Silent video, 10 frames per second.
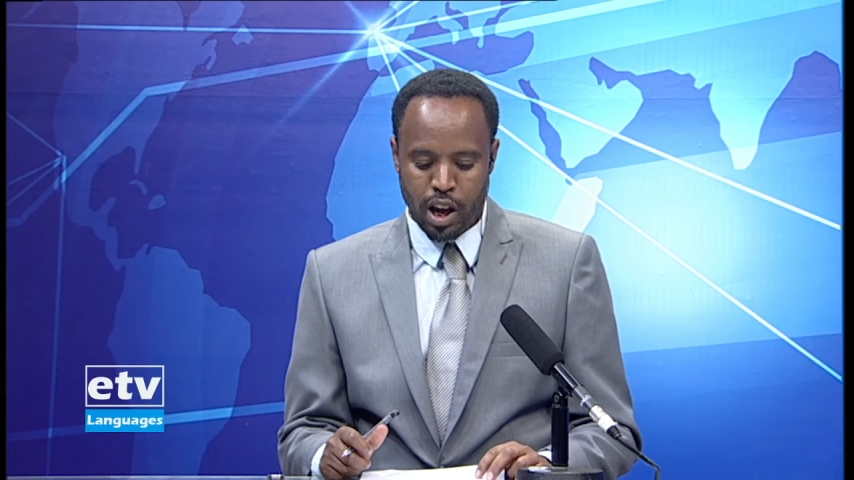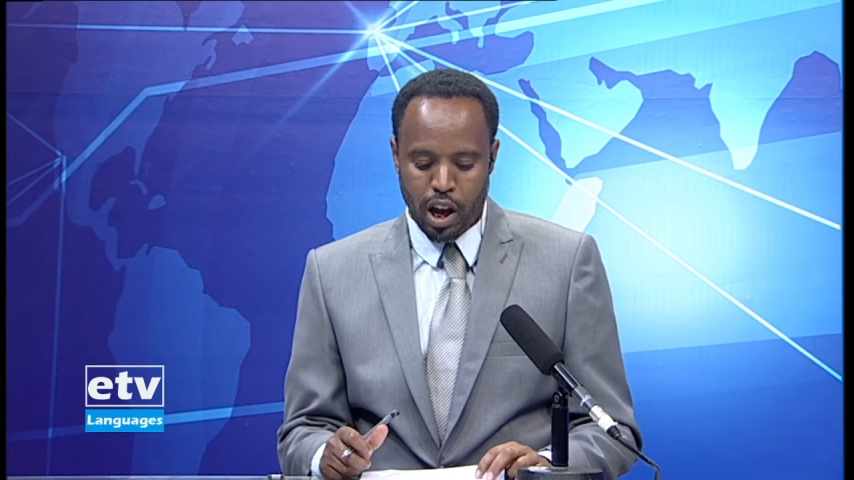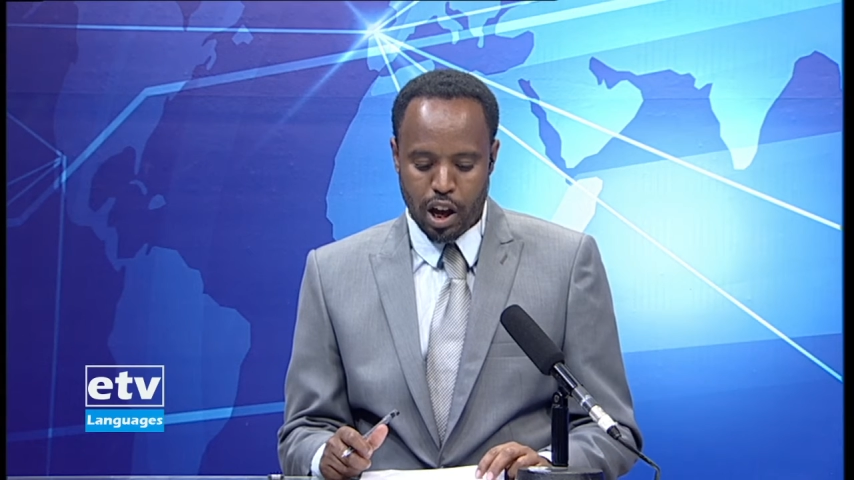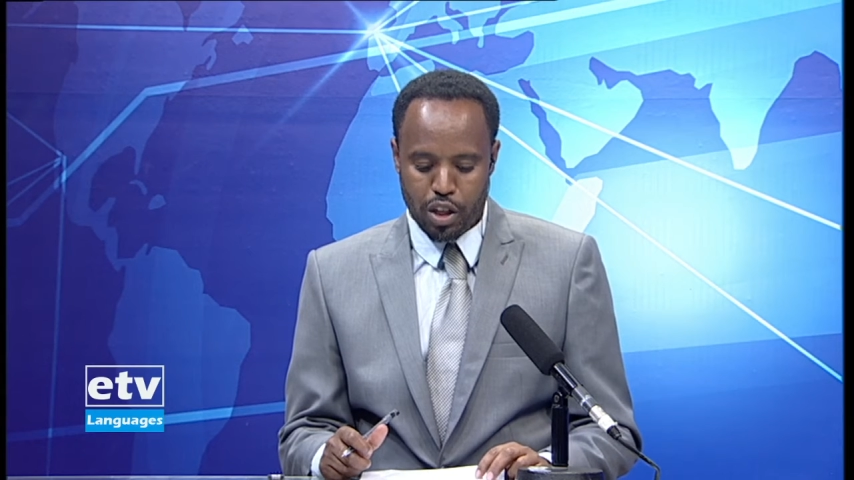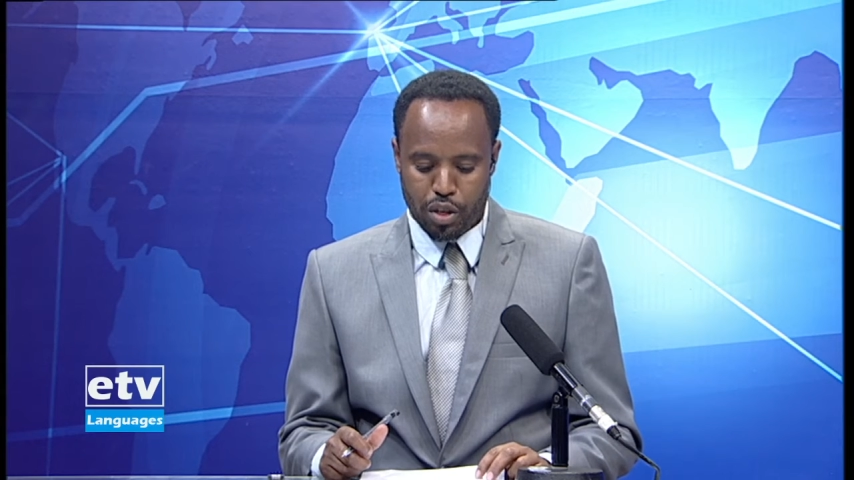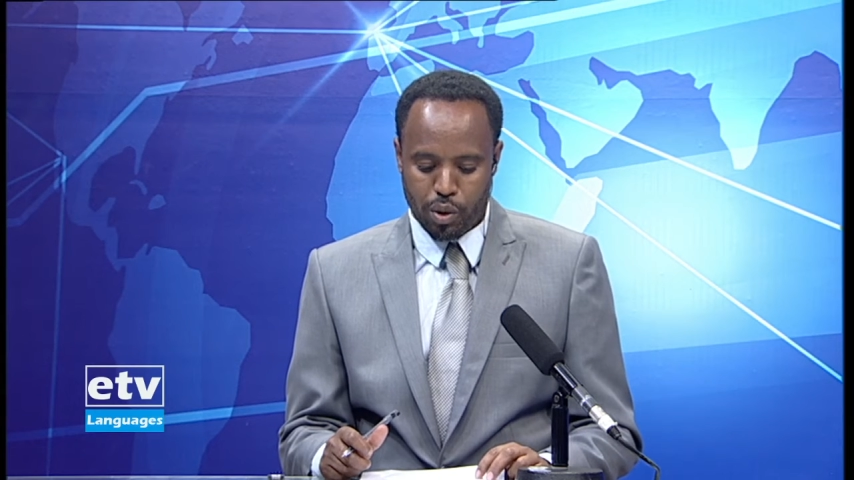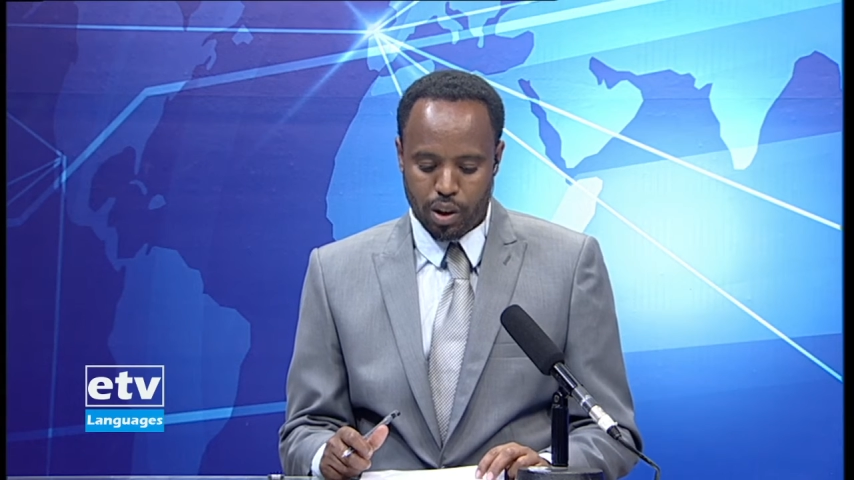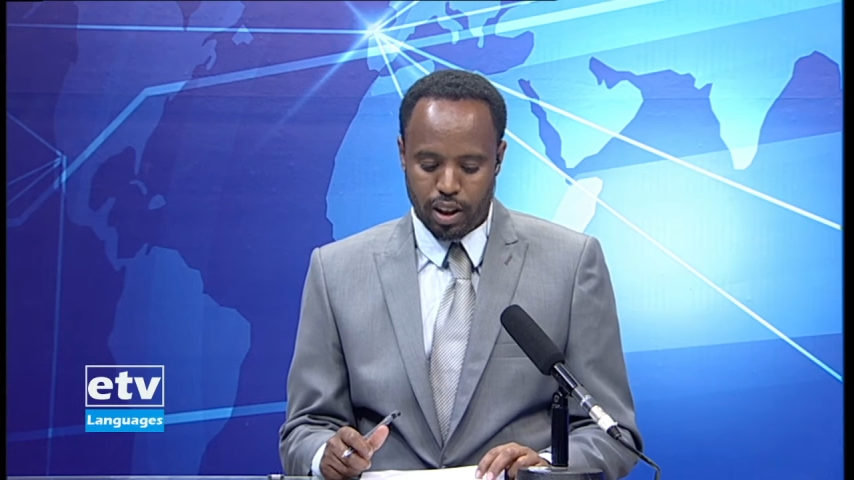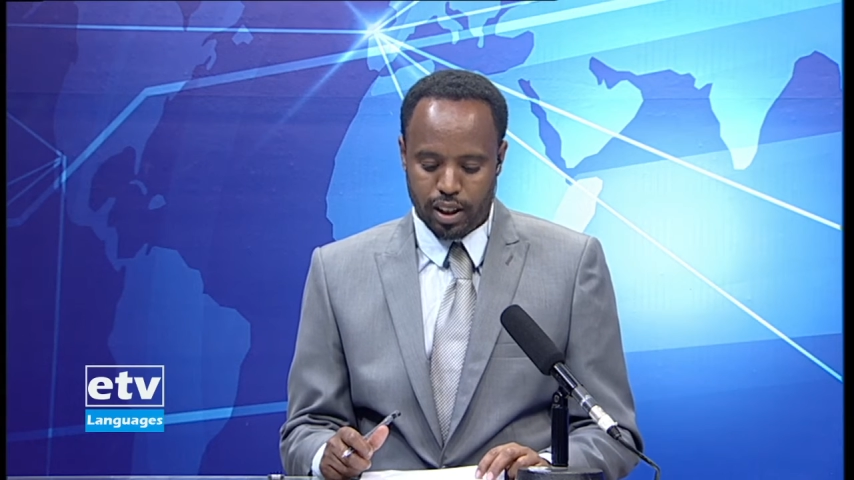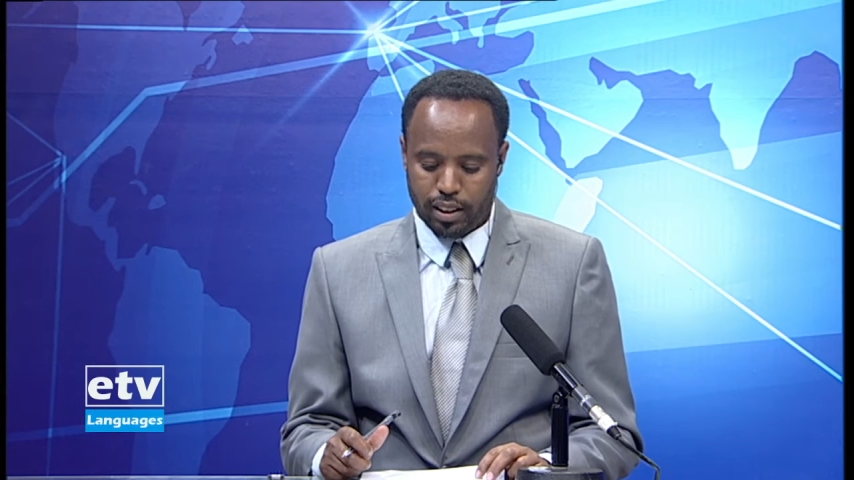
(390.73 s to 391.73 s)
حيث
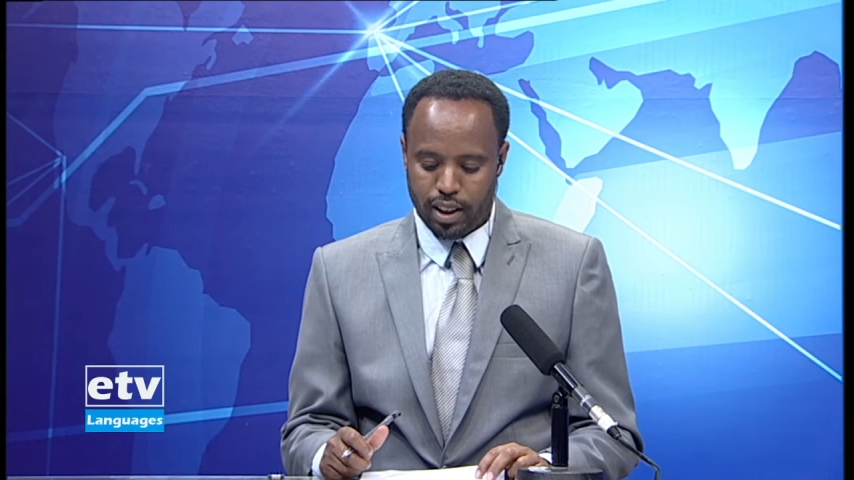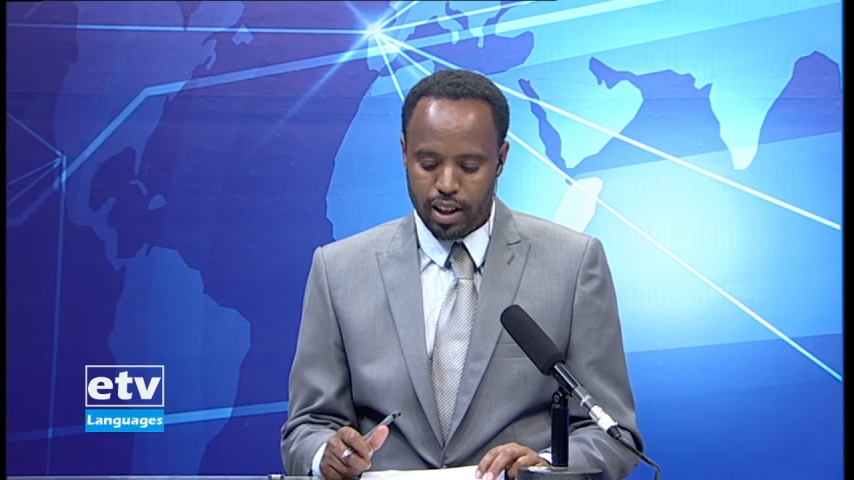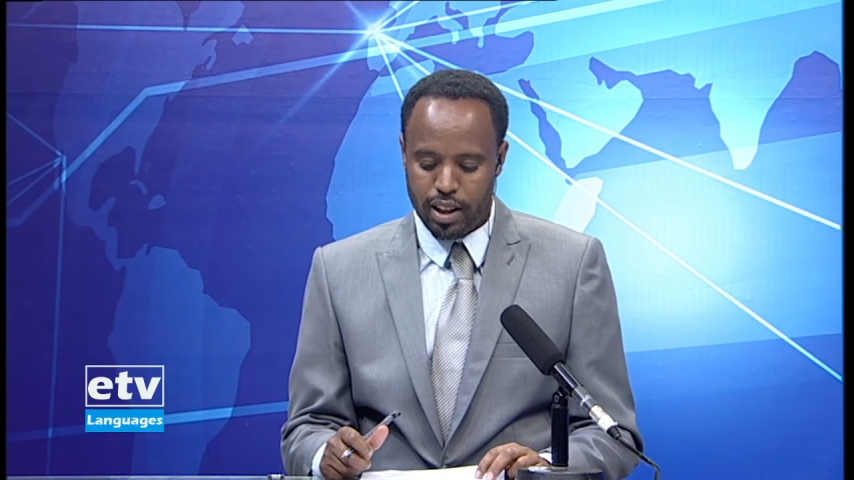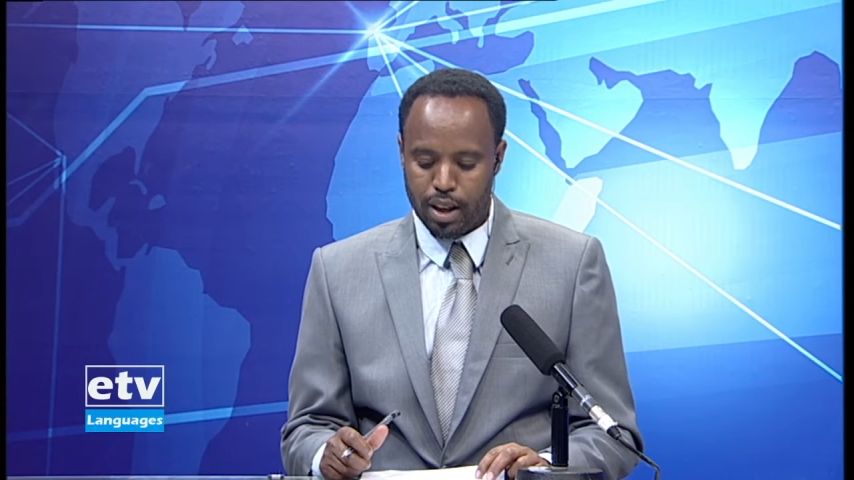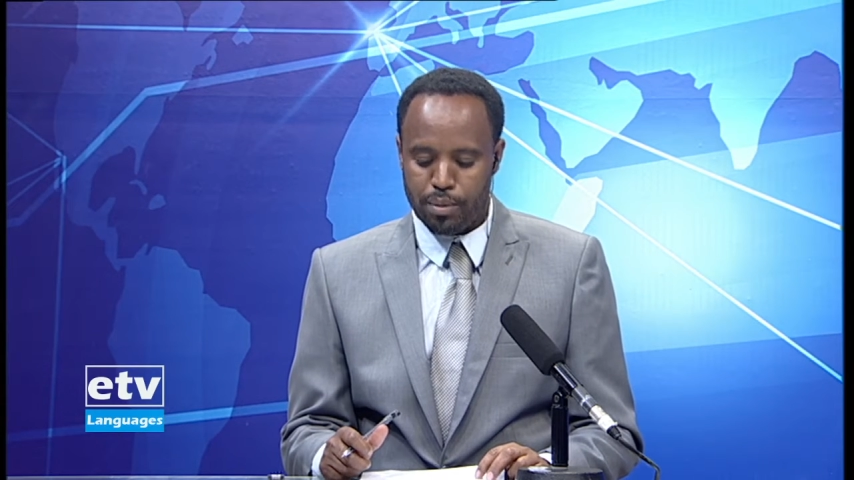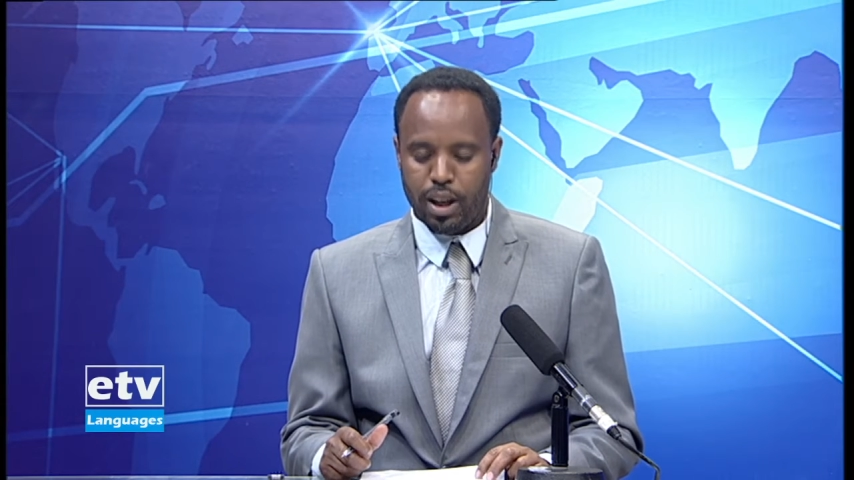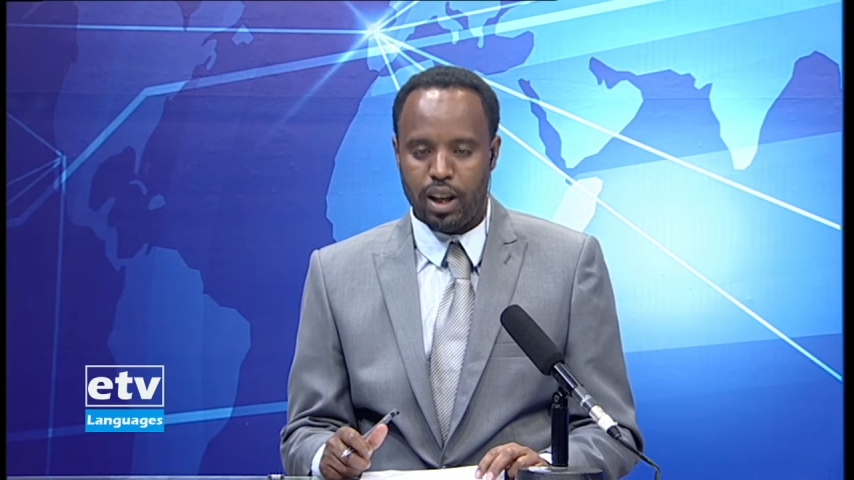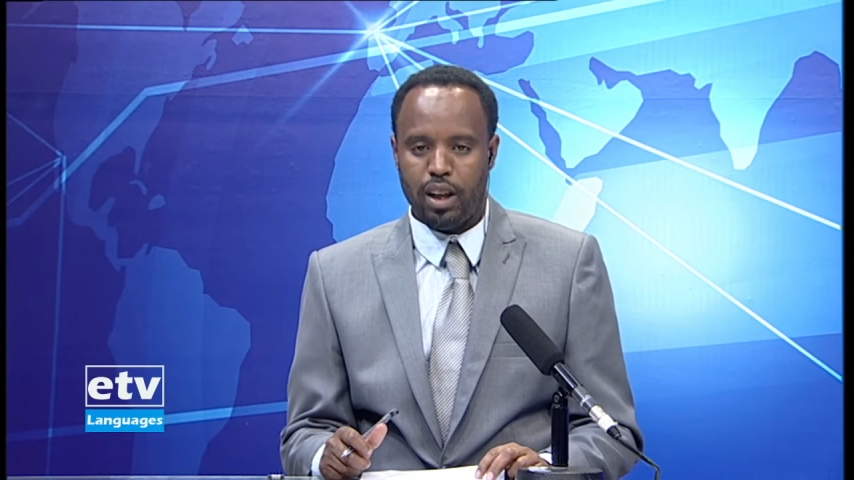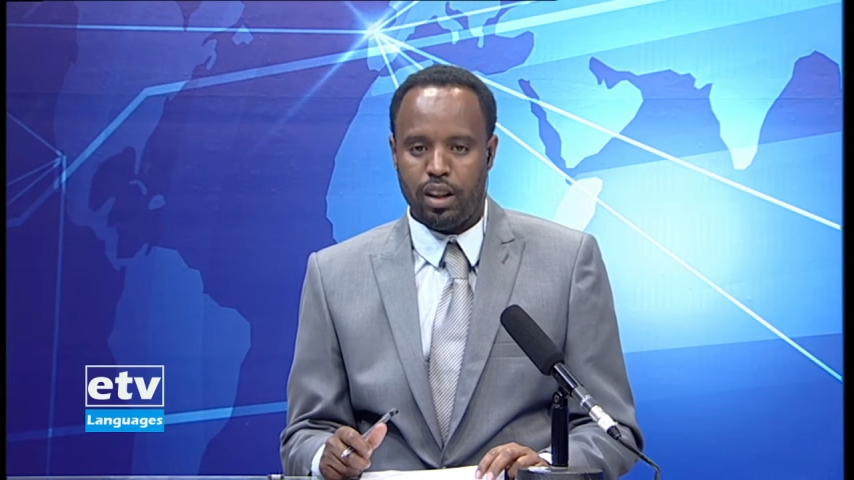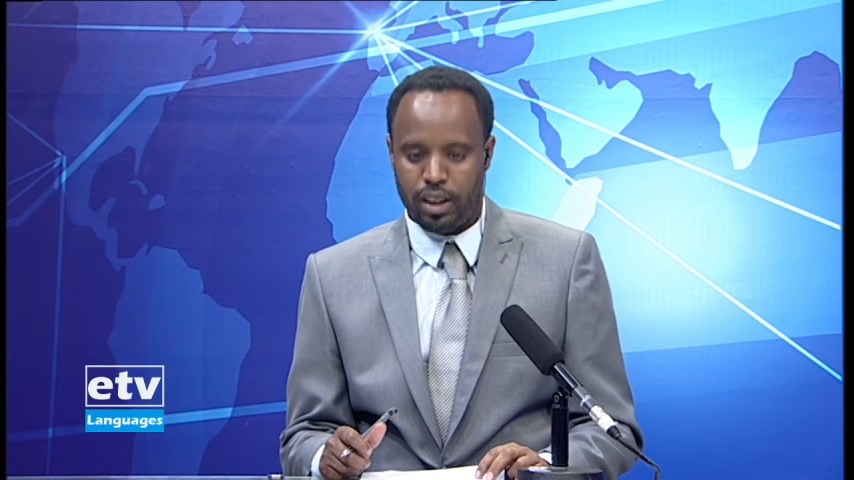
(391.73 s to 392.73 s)
قالتا إن ما